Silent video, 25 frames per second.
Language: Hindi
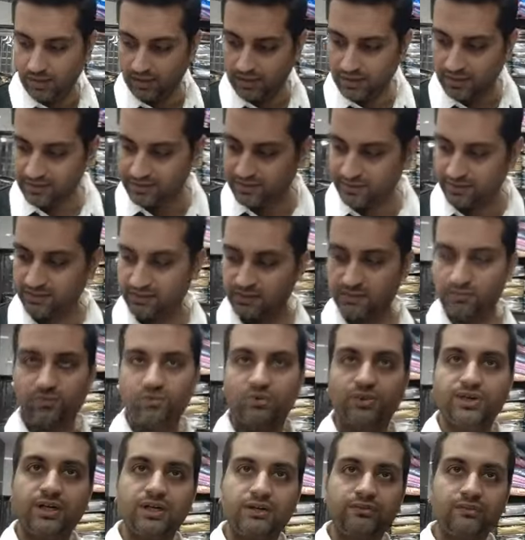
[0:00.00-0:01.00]
अलग से
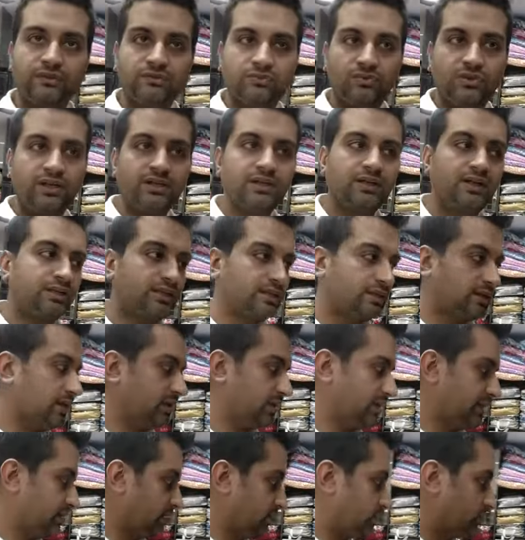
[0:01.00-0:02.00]
सबको इंडिविजुअली ना
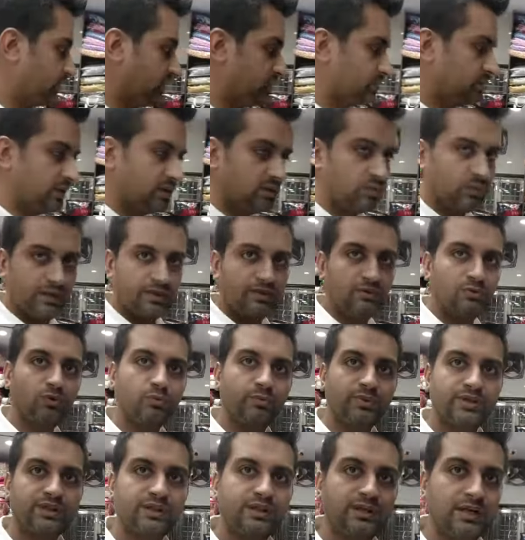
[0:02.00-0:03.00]
दिखा के आपको एक बार वन
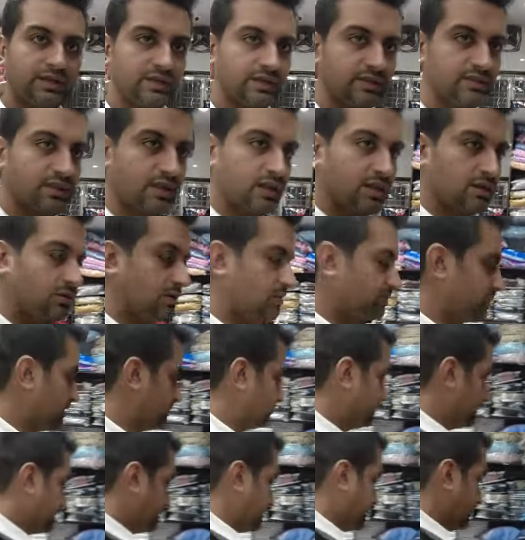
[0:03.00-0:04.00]
गो में दिखाने जा रहा हूँ आप
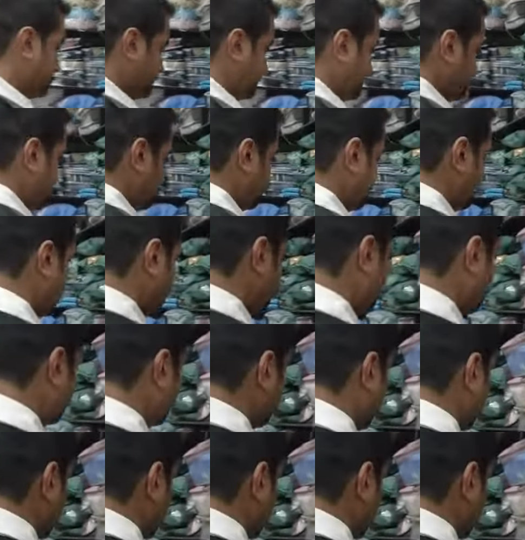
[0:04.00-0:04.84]
एक बार देखते जाए, देखते